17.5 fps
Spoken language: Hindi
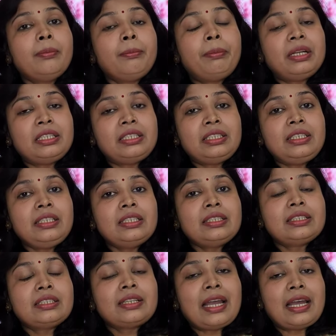
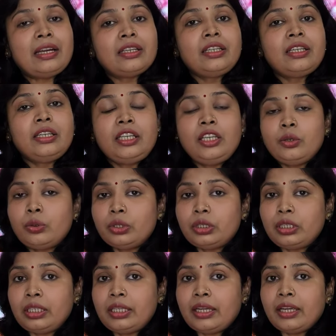पच्चीस कैलोरी ही
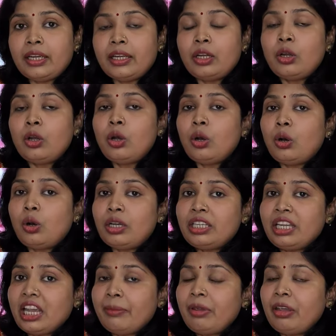होती है और
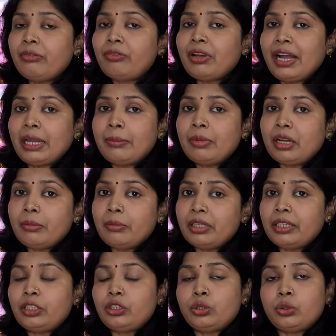ये भी फाइबर में
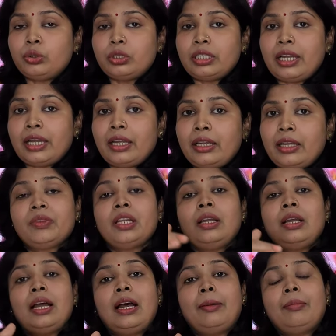रिच होता है
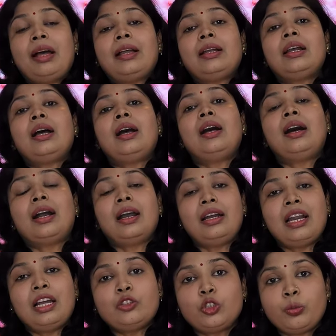हमारा
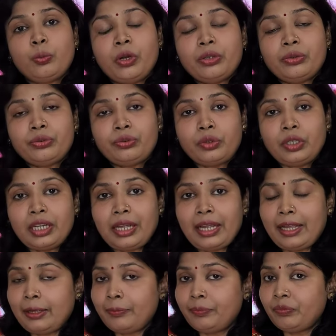अगला सुपर फूड
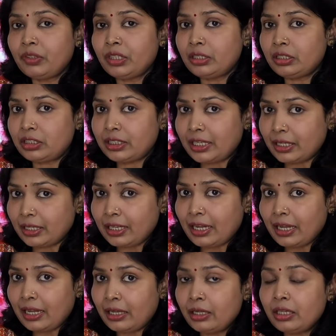है
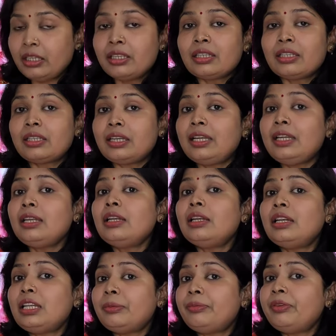छठा ग्रीन
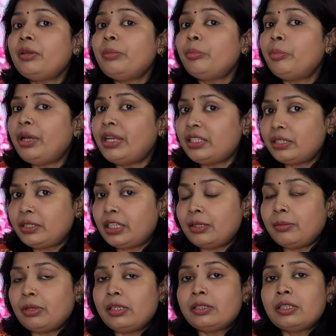लिफी
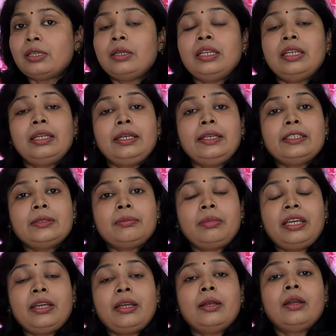वेजिटेबल्स
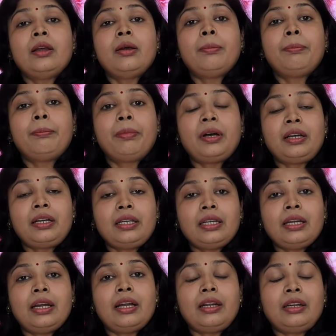इसमें
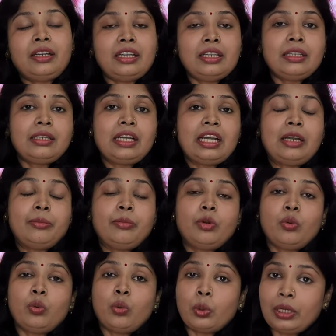पर हंड्रेड ग्राम
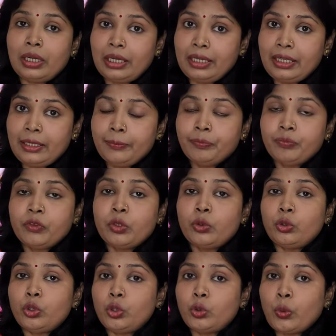ओनली
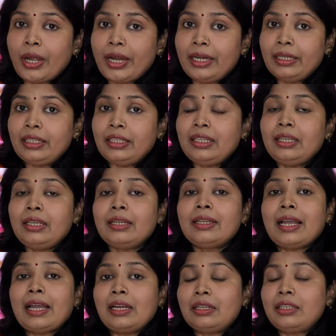ट्वेंटी
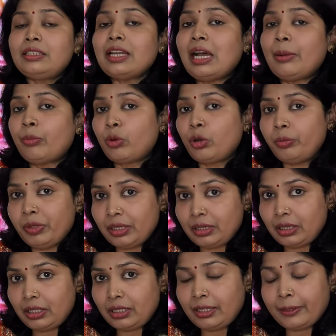कैलोरीज आपको
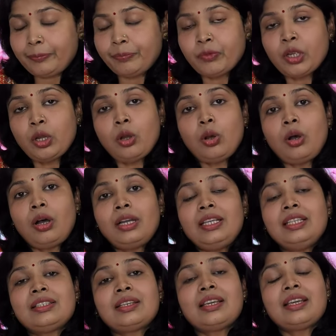मिलती है
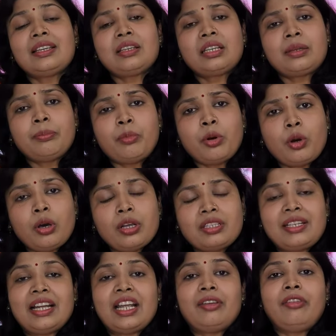और इसकी
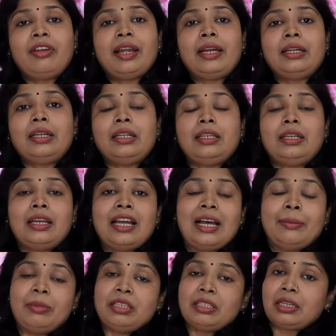बहुत सारे वेराइटी है
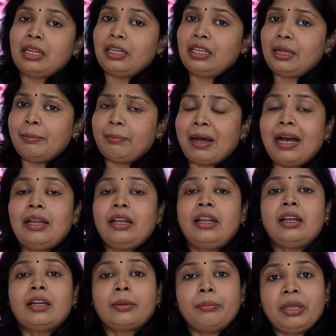आप इसके लिए
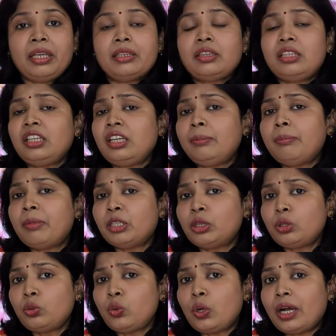पालक मेथी
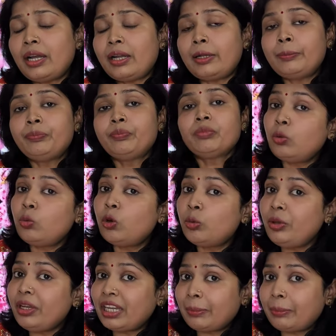बथुआ
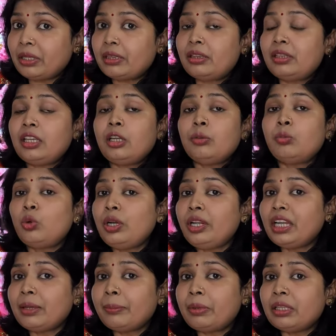गोभी के पत्ते
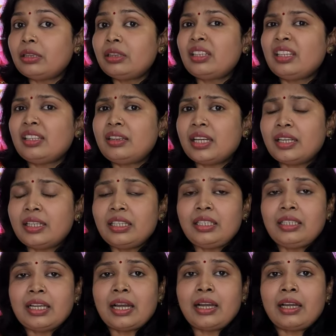मूली के पत्ते
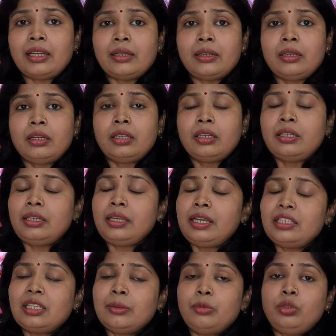धनिया
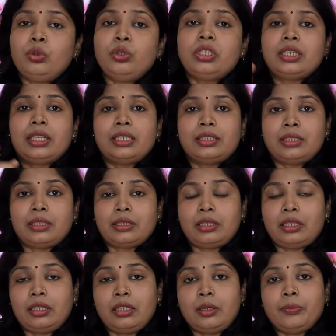ये सब यूज कर
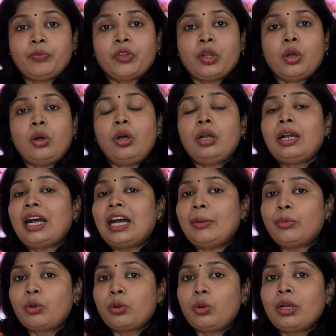सकते हैं और
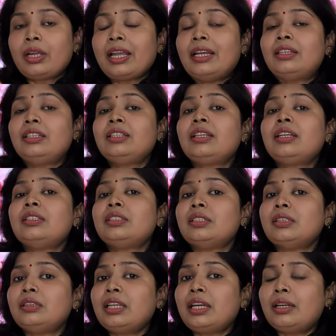आपको कैलोरी की
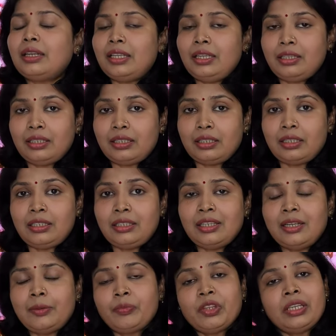चिंता नहीं करनी
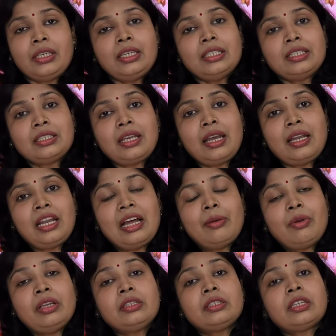है इसके
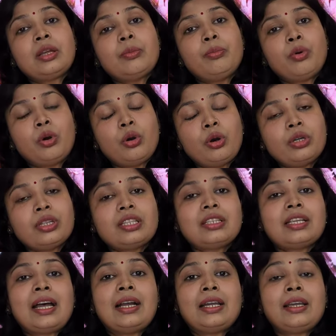अलावा इसके बहुत
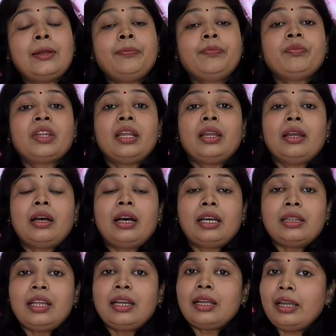सारे
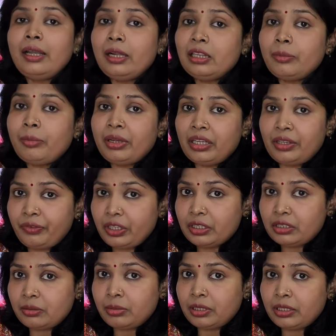अदर हेल्थ
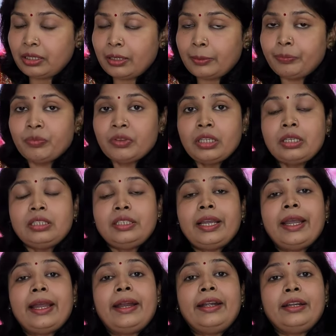बेनिफिट्स भी हैं
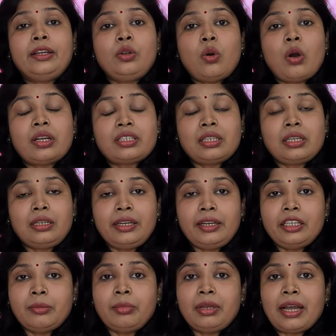ये
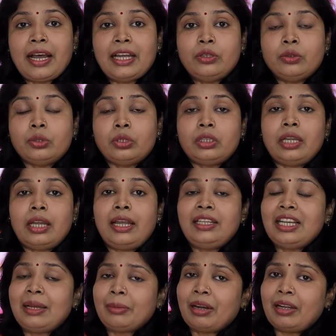एंटीऑक्सीडेंट में हाई होता
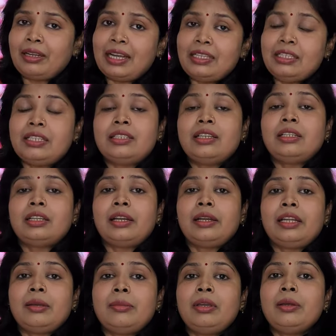है ये आपके डाइजेशन के
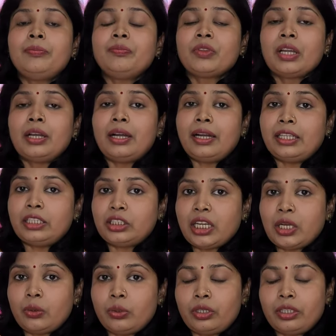लिए भी
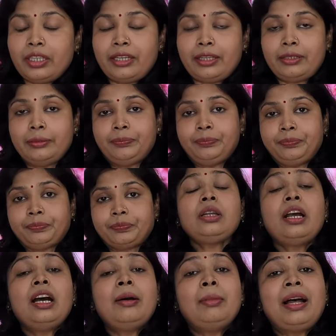अच्छा होता है
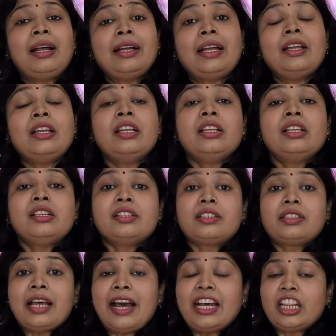हमारा
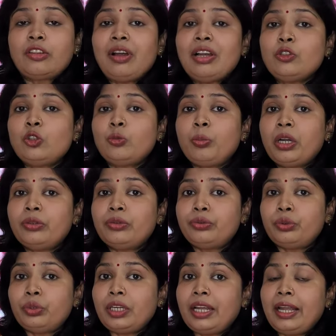सातवां सुपर
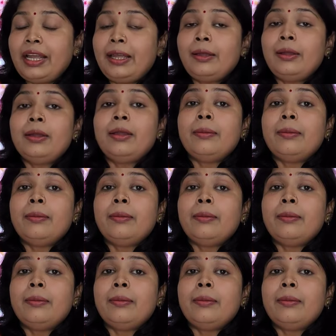फूड है